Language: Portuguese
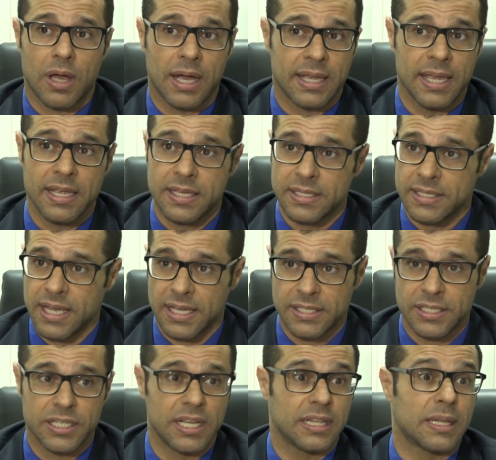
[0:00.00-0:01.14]
a quem quiser
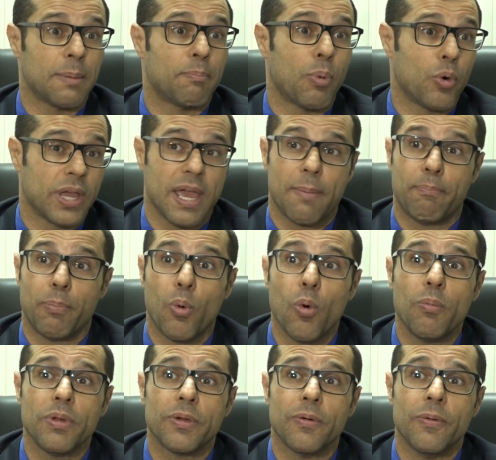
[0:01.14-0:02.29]
assistir, até porque é
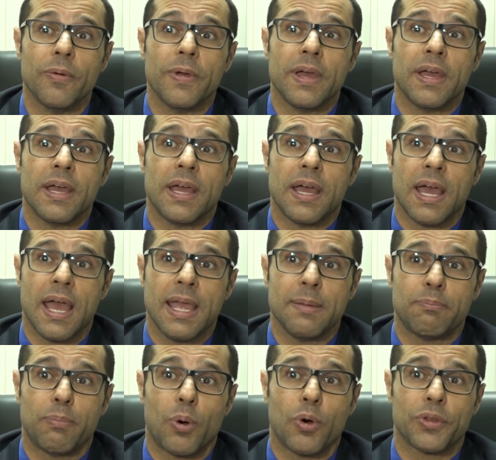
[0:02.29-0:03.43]
público, é
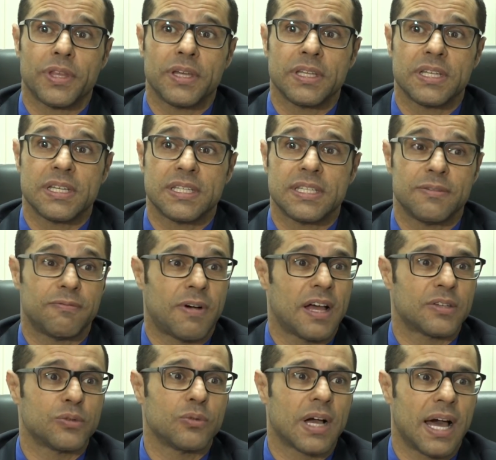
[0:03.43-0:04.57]
importante que se
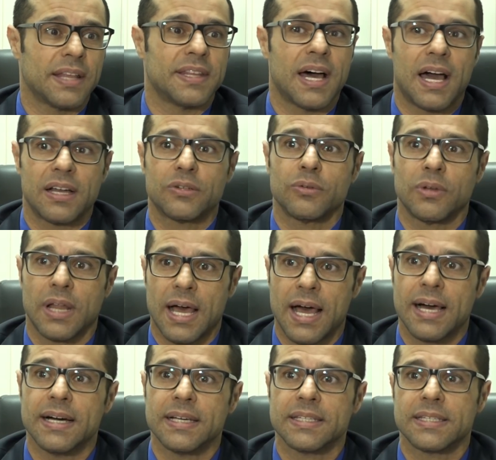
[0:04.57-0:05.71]
faça um cadastro
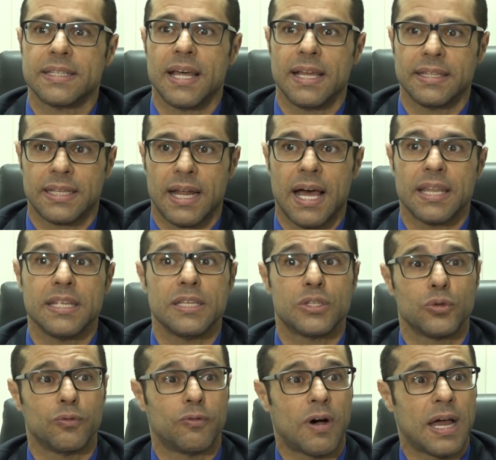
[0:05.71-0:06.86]
lá antes da entrada, e
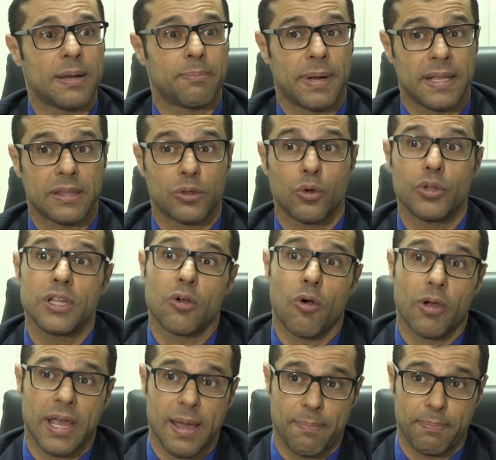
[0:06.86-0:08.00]
isso vale para toda e
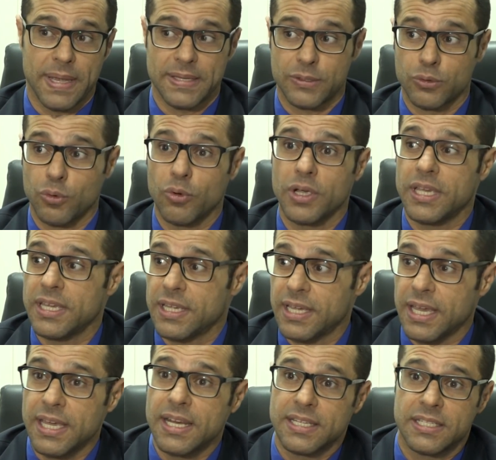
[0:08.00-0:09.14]
qualquer pessoa que
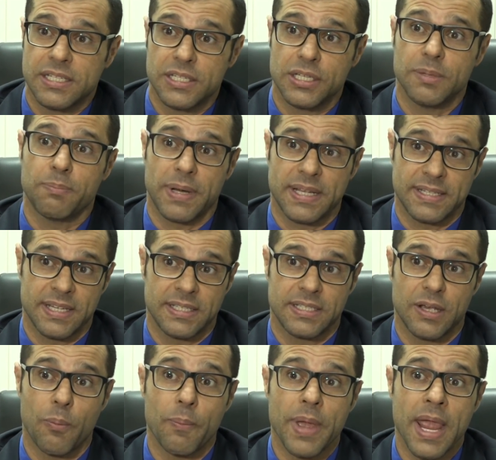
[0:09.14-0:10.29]
queira assistir
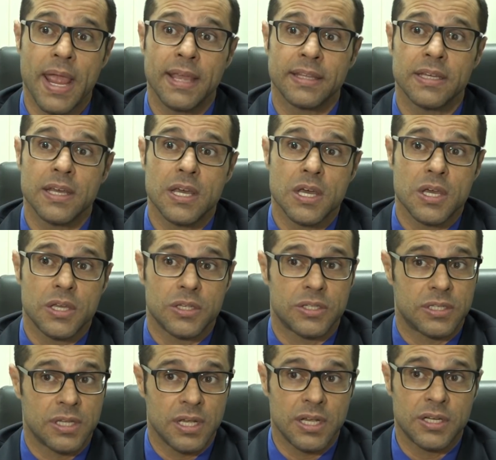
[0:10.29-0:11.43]
presencialmente,
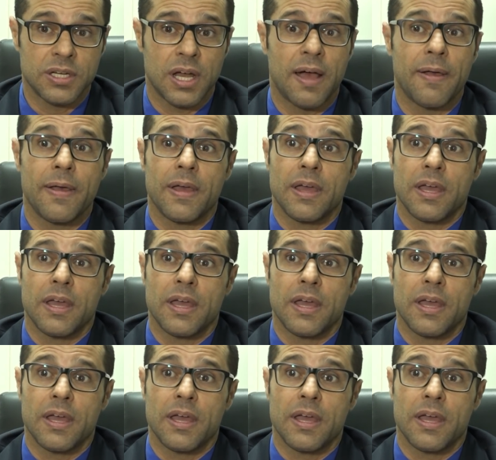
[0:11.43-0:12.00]
seja